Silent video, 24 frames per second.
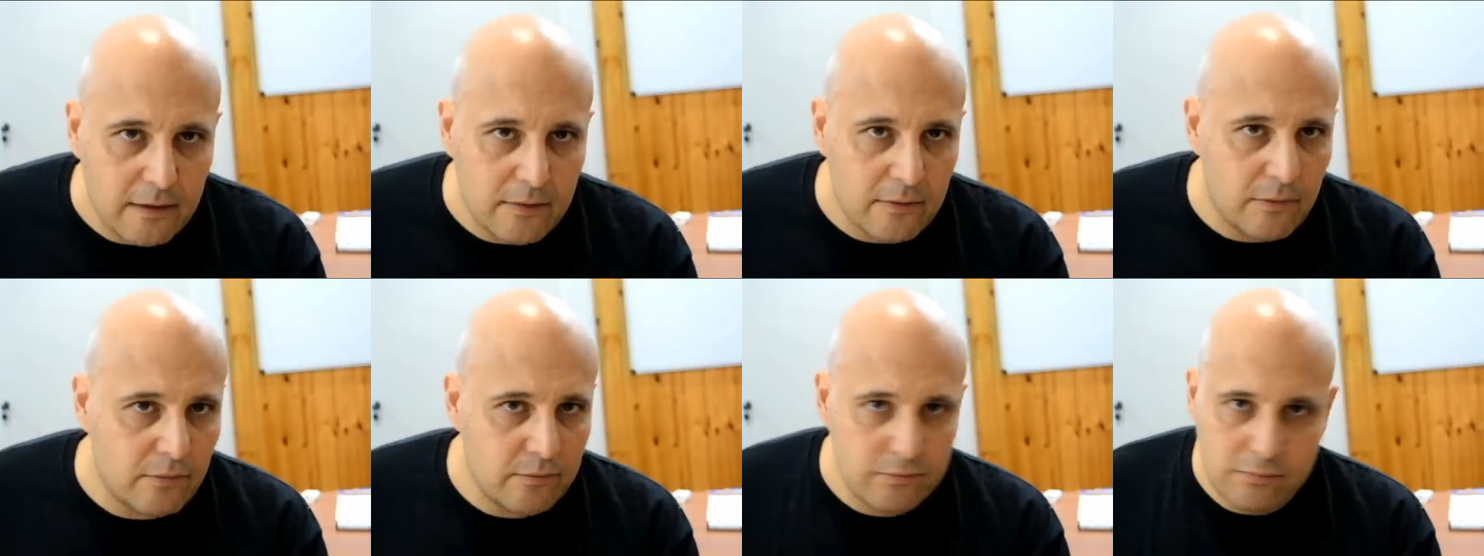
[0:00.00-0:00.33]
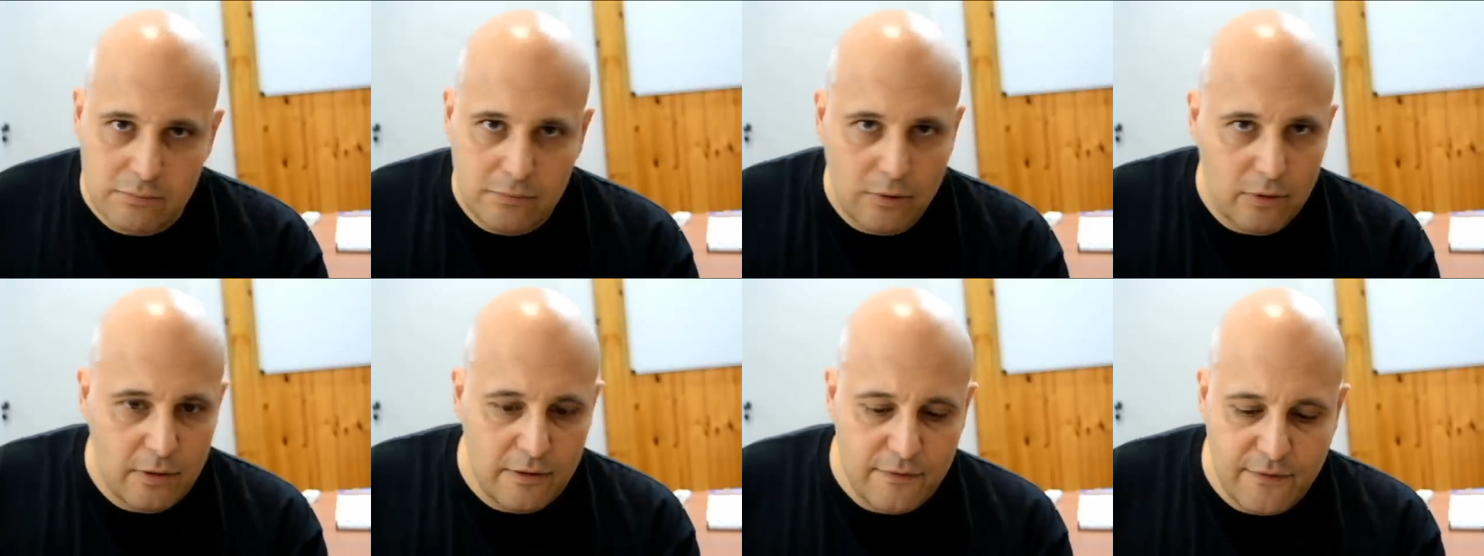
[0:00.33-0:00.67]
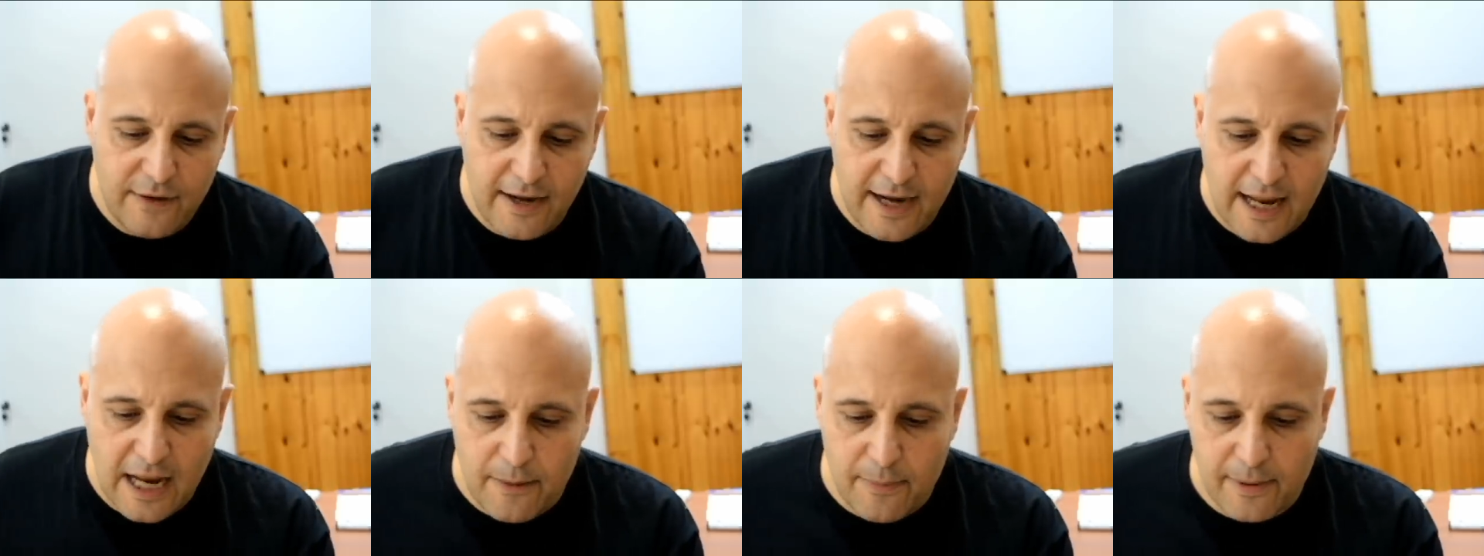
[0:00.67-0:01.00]
non, non li
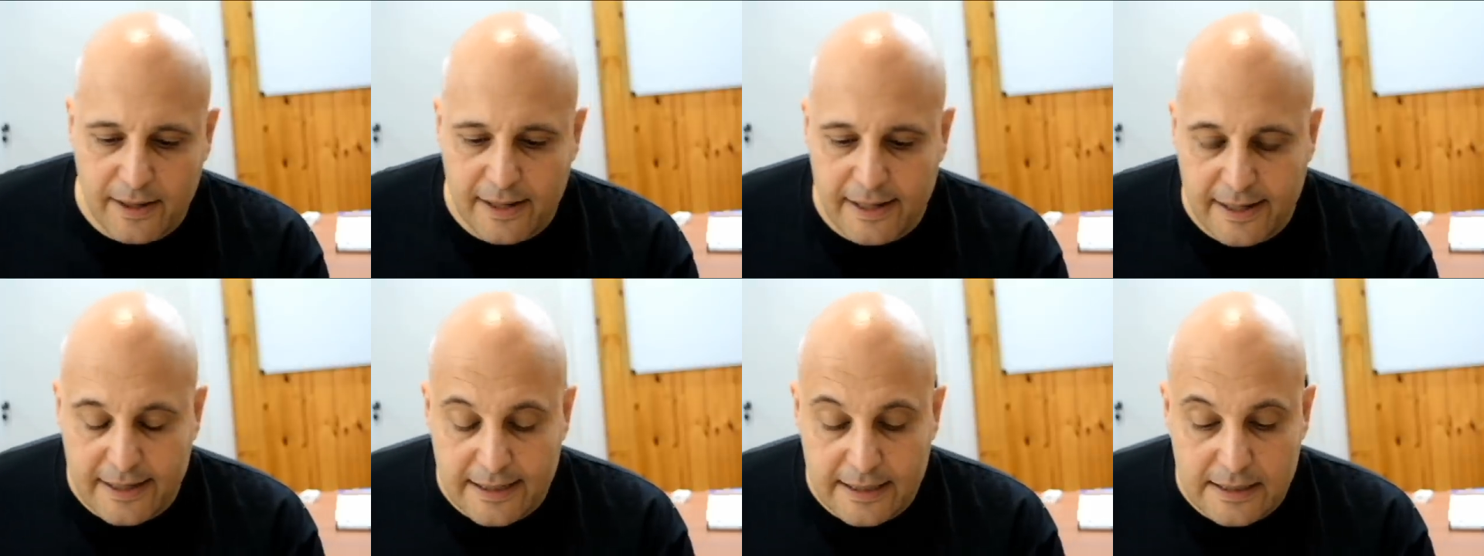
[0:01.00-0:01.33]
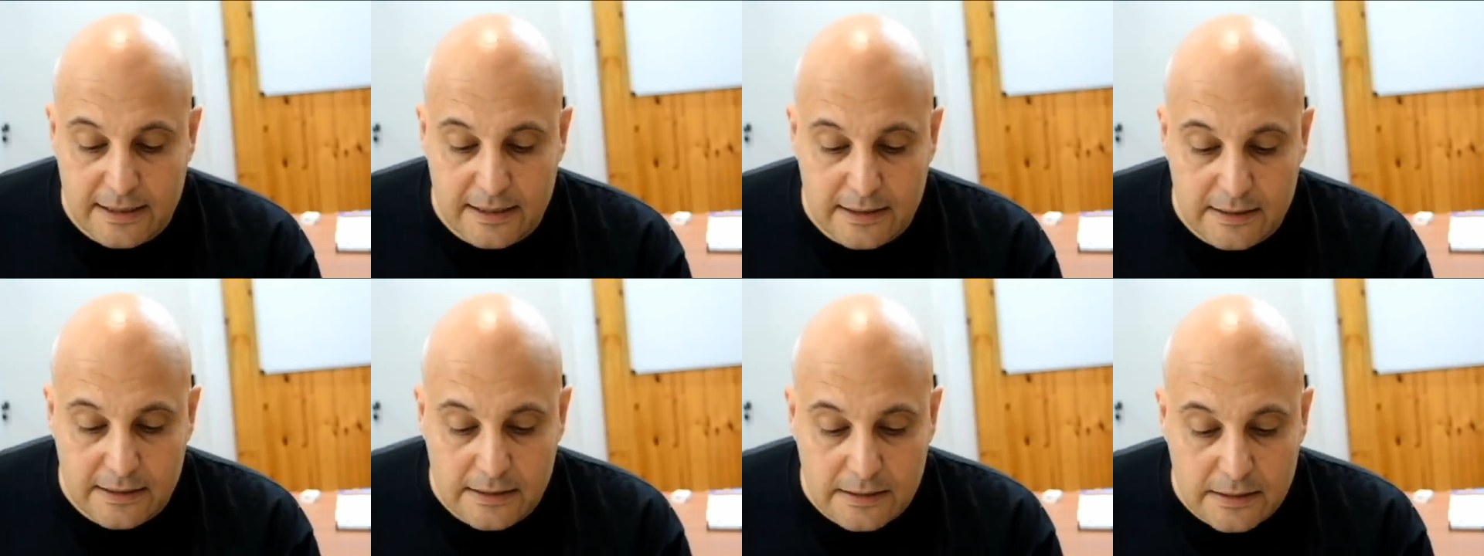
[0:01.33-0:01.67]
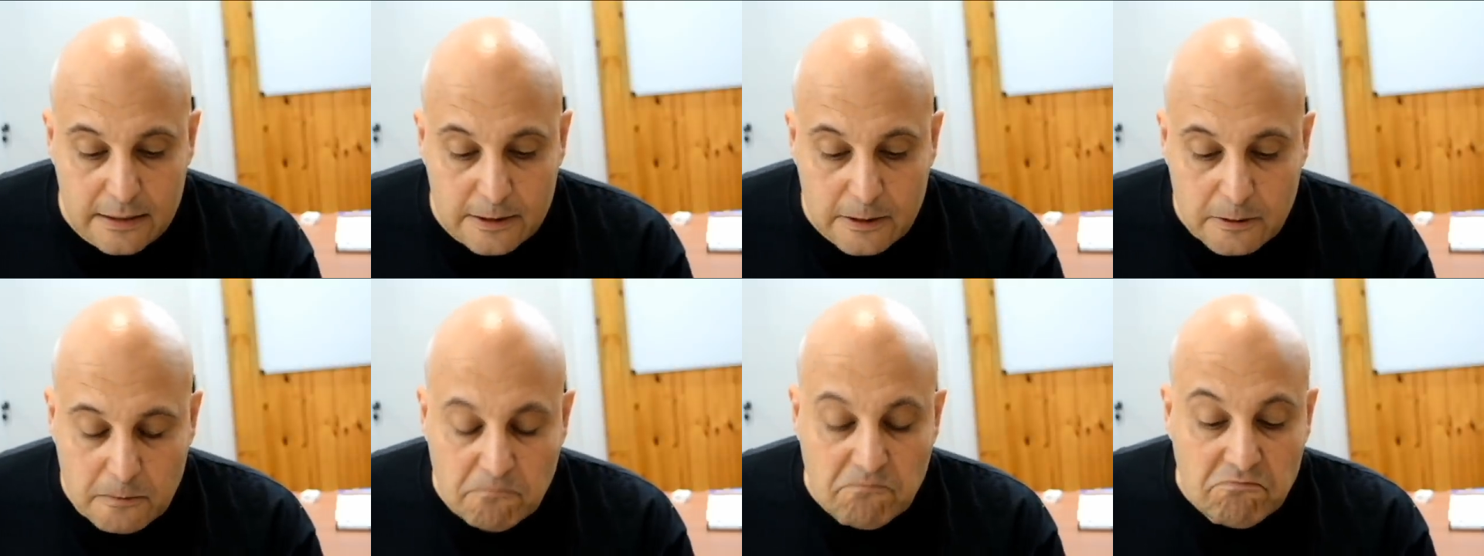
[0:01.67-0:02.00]
farei perché
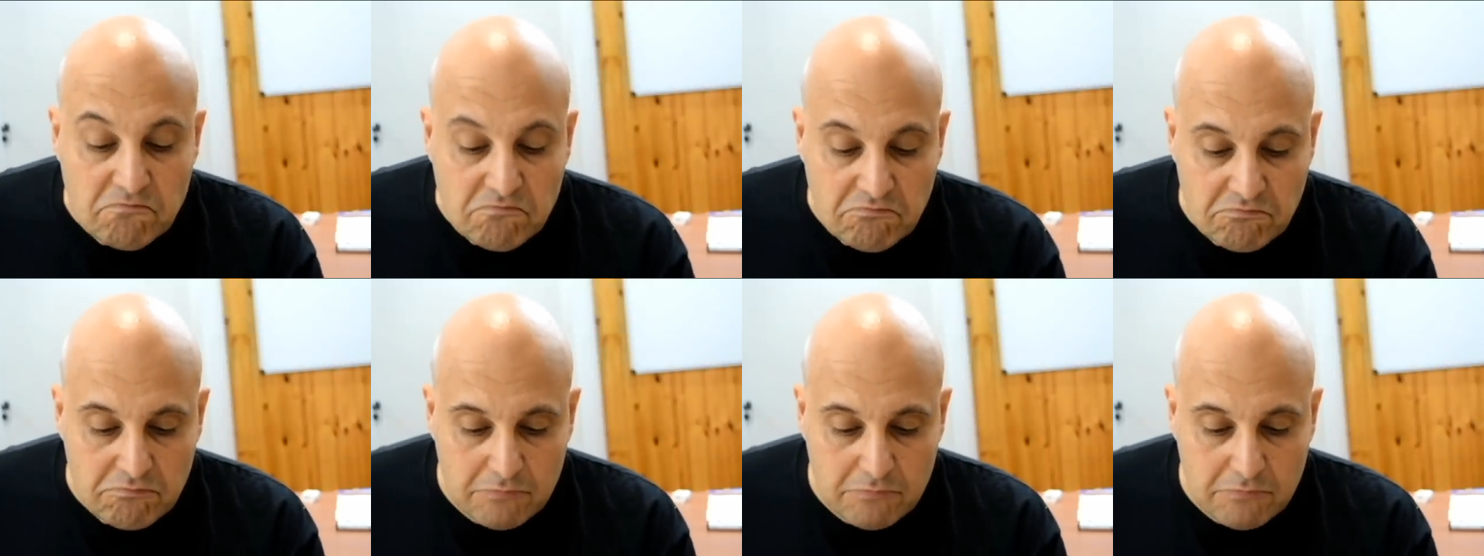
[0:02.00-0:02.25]
ehm,